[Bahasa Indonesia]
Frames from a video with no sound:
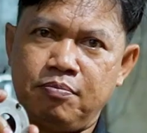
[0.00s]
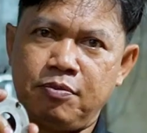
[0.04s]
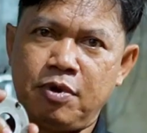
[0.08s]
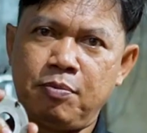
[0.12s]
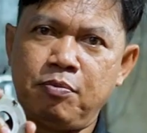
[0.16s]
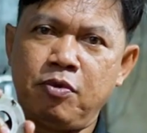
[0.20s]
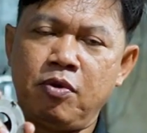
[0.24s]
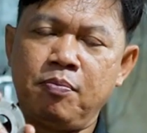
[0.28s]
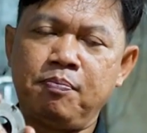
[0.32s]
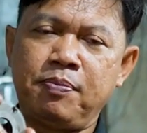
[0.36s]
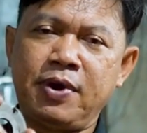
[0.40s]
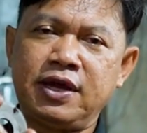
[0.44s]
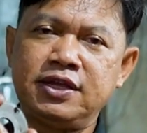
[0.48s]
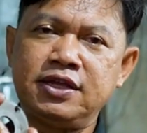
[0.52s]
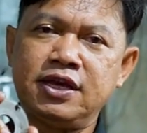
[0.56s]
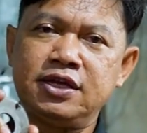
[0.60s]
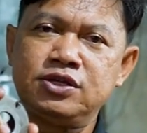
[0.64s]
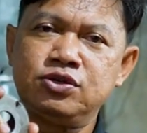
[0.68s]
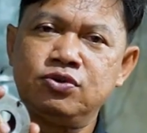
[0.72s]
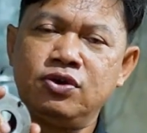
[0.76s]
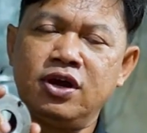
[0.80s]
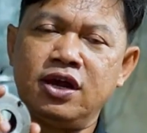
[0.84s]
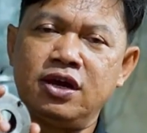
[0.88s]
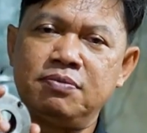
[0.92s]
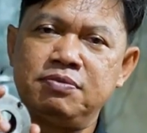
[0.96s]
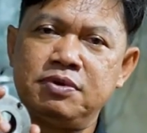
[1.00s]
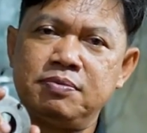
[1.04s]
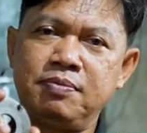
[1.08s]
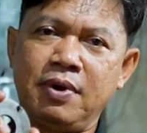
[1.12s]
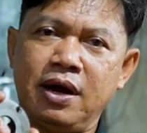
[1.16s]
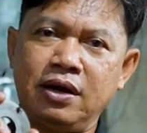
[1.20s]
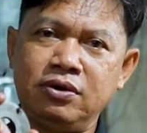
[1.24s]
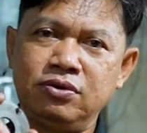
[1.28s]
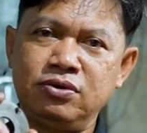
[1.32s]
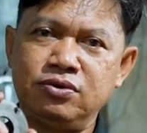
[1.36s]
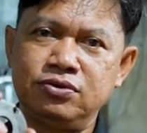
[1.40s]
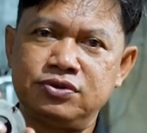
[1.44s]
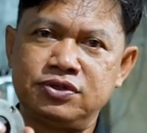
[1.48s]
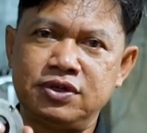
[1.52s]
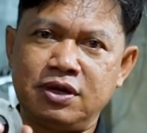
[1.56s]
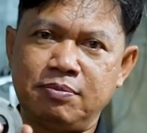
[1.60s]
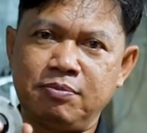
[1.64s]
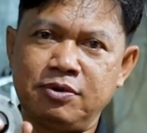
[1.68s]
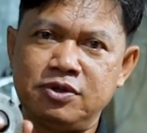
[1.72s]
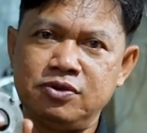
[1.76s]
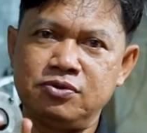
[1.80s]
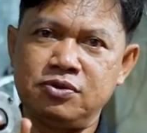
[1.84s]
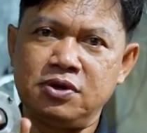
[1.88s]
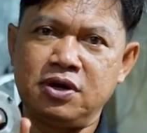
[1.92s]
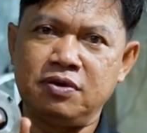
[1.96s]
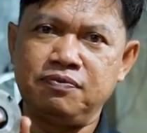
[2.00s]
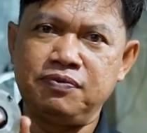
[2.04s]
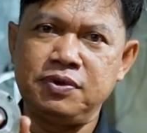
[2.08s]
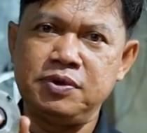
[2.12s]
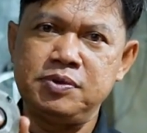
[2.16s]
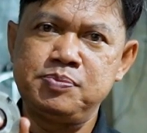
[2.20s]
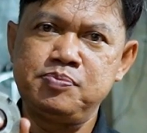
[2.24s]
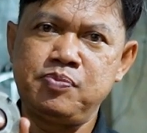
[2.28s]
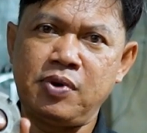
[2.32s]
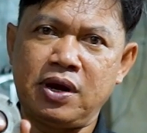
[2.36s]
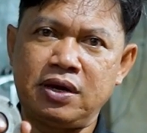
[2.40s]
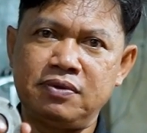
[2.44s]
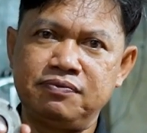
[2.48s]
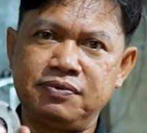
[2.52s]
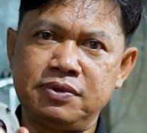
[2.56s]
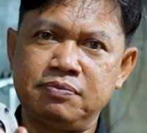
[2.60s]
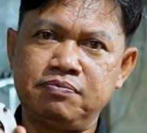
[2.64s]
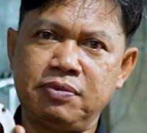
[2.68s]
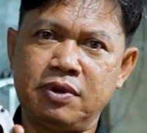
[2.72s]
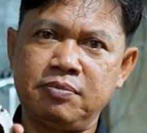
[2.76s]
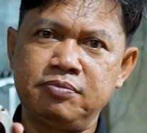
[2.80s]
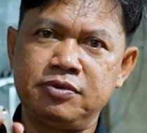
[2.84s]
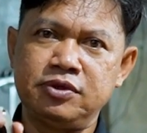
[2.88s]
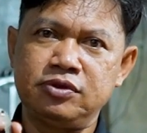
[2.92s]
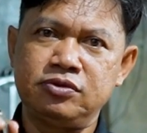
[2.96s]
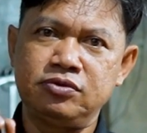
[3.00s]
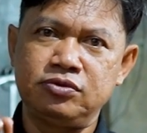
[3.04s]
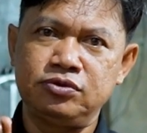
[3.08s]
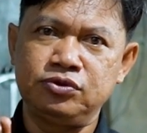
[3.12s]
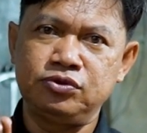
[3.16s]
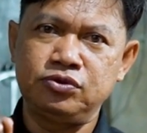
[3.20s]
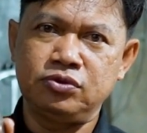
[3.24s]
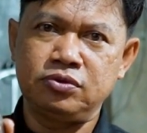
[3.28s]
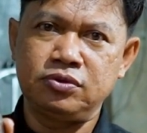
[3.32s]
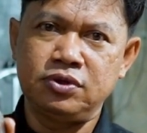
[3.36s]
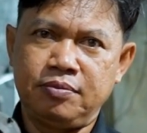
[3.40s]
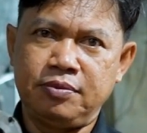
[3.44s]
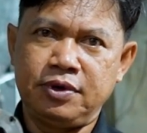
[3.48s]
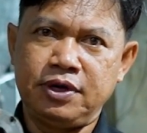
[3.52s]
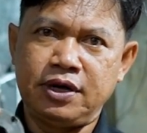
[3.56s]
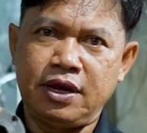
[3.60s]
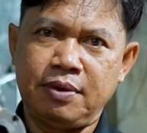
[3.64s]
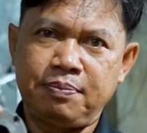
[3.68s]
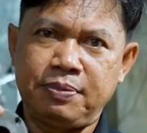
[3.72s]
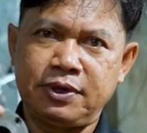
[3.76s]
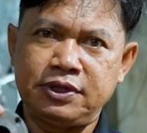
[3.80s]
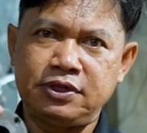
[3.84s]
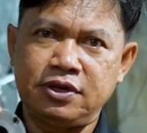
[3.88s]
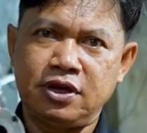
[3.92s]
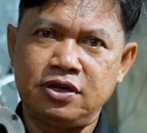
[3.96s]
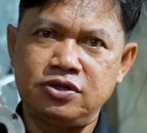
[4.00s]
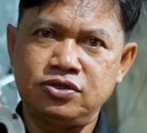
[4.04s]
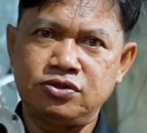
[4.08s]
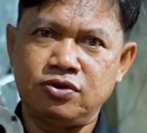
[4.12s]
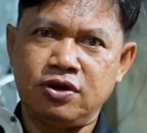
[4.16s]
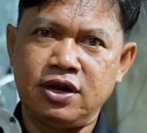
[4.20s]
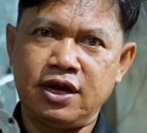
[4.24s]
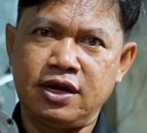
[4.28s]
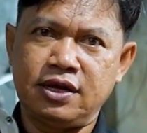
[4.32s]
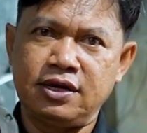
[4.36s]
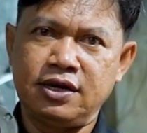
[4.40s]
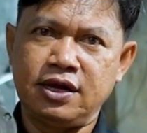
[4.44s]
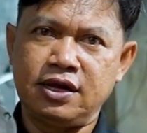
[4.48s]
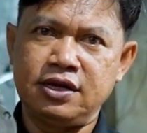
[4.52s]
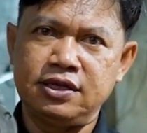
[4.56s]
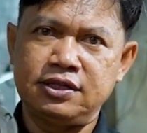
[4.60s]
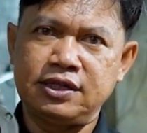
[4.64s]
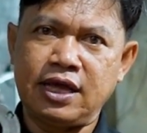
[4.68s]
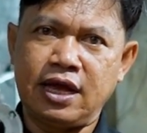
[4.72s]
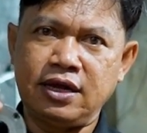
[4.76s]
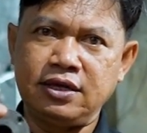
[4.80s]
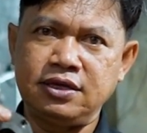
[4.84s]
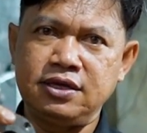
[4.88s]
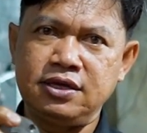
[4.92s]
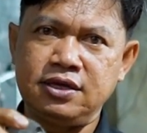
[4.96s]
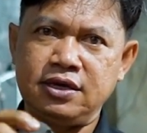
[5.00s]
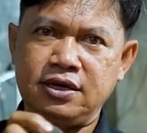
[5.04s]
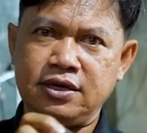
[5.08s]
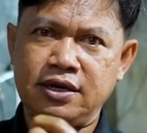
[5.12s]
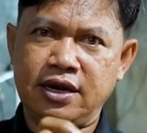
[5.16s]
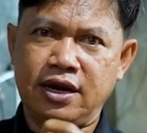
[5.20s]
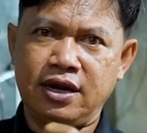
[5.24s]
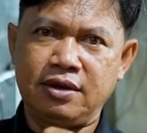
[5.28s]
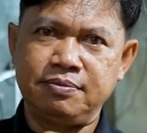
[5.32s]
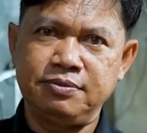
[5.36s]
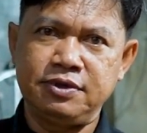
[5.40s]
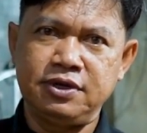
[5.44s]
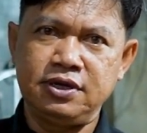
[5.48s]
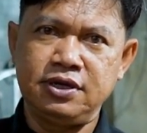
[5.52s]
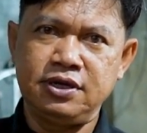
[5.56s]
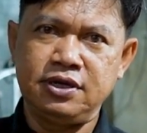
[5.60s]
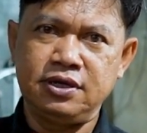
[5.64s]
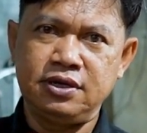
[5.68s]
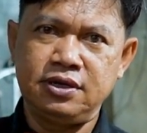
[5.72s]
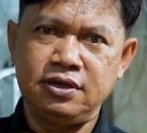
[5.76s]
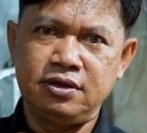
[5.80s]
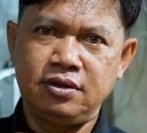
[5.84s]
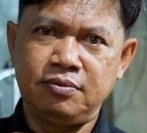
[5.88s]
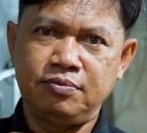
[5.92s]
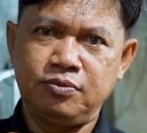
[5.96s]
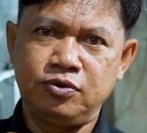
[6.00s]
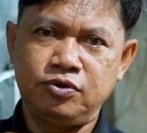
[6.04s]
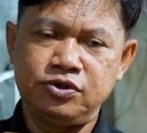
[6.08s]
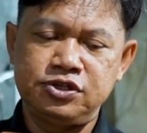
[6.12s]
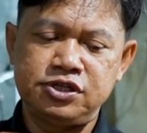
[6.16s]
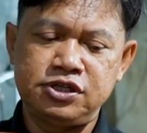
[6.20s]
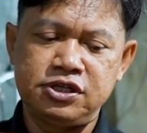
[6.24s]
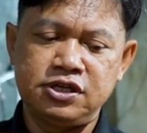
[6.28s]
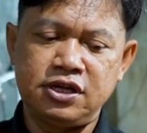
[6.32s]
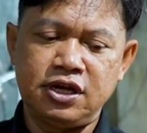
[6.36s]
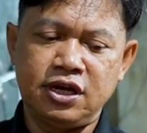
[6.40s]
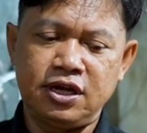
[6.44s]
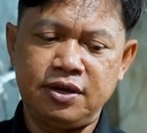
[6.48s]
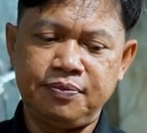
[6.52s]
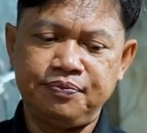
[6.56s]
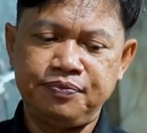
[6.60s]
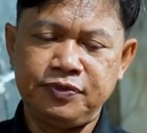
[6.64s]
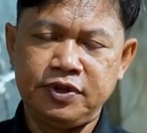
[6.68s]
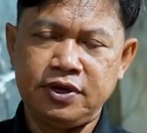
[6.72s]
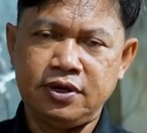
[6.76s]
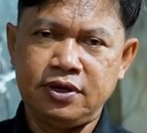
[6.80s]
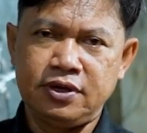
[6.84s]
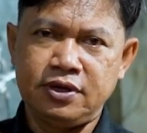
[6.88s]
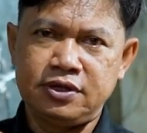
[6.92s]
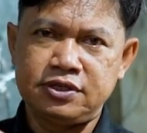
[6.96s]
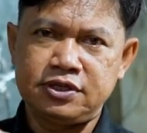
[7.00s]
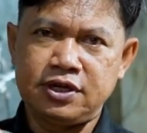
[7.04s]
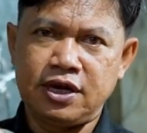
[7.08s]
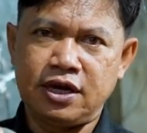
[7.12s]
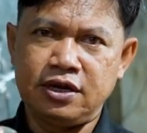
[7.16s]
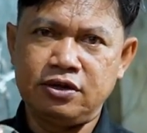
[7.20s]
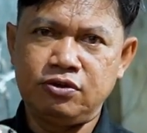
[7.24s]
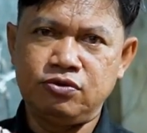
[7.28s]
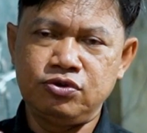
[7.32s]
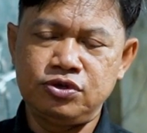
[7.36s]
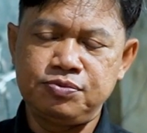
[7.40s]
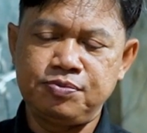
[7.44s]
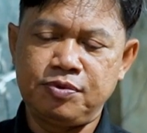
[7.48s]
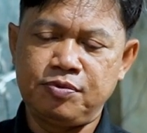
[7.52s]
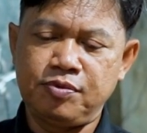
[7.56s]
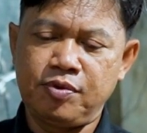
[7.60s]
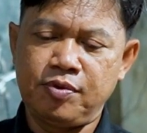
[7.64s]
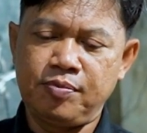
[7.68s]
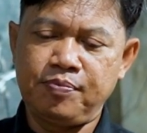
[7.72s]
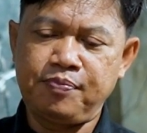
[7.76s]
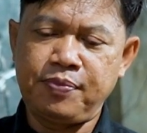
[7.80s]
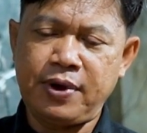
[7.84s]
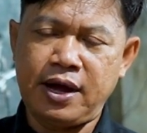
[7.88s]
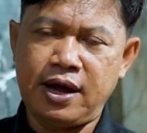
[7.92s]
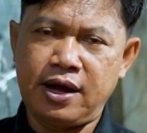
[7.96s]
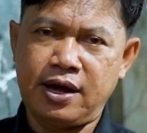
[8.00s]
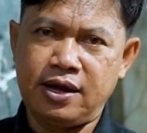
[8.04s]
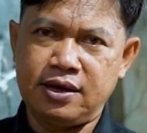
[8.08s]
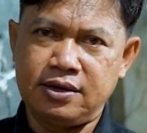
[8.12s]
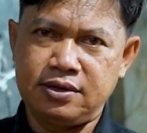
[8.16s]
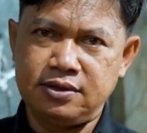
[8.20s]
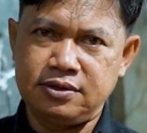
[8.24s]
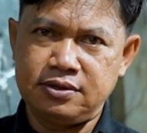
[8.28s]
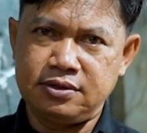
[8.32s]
memompanya juga lebih bagus. Namanya juga pipan, VPAM itu untuk mendapatkan solar dari tangki ke dalam ini fungsinya sekaligus memompa.